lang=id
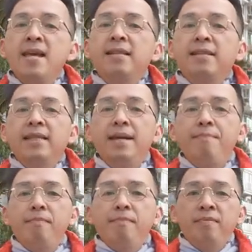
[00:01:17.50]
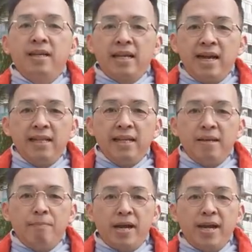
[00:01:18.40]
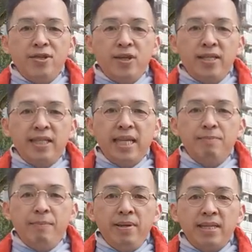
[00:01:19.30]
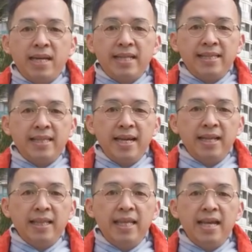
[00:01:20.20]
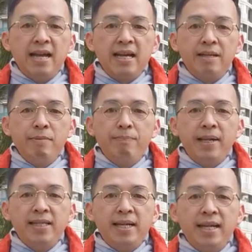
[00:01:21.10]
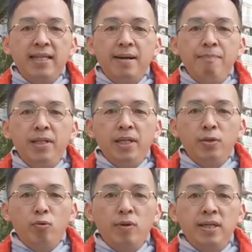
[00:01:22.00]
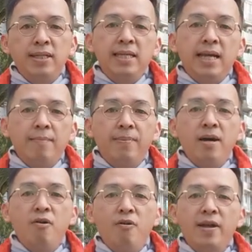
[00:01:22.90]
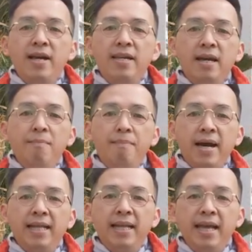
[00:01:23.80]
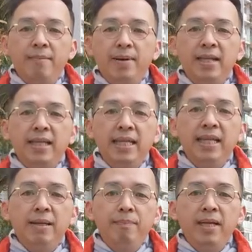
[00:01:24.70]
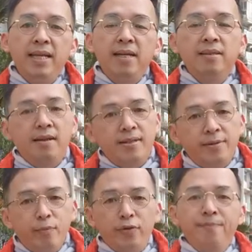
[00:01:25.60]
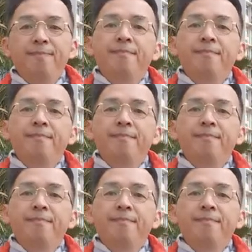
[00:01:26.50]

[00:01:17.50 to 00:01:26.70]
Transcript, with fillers: Setiap kali Brian Chesky meminta nasihat, dia akan mempelajari dan menentukan siapa orang yang paling hebat di bidang tersebut.